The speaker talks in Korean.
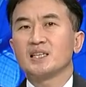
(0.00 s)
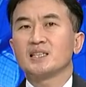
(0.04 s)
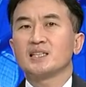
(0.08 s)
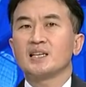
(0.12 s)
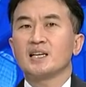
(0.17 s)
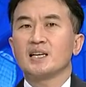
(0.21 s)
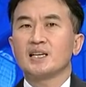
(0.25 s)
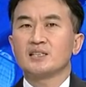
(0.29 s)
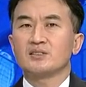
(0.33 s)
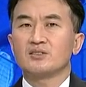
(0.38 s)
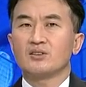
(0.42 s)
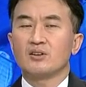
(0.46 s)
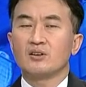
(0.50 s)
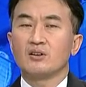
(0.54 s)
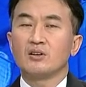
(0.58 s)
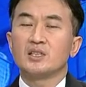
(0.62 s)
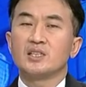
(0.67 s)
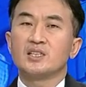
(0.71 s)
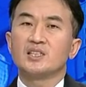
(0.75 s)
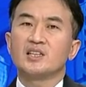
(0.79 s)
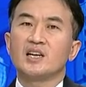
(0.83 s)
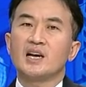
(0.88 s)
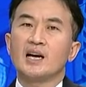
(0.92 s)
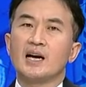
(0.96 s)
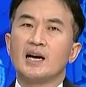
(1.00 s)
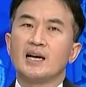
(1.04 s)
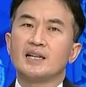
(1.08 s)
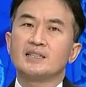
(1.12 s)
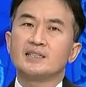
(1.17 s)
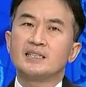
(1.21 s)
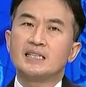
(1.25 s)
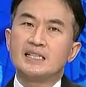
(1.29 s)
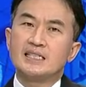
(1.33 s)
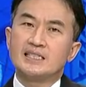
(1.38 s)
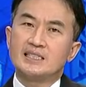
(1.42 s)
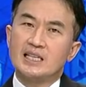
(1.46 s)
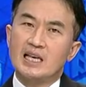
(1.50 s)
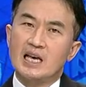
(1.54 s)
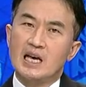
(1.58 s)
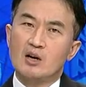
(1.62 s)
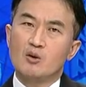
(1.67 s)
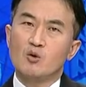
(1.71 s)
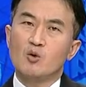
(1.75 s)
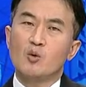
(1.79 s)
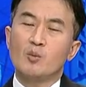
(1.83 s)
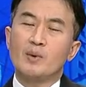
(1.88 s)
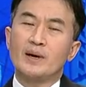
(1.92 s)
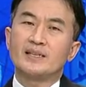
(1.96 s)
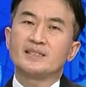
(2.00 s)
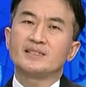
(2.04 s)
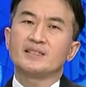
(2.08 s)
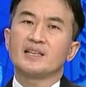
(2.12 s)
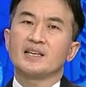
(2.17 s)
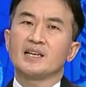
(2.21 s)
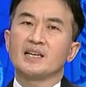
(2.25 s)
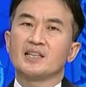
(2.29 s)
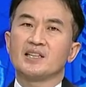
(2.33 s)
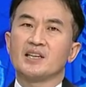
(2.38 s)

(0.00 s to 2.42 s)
따라서 이러한 사고 발생에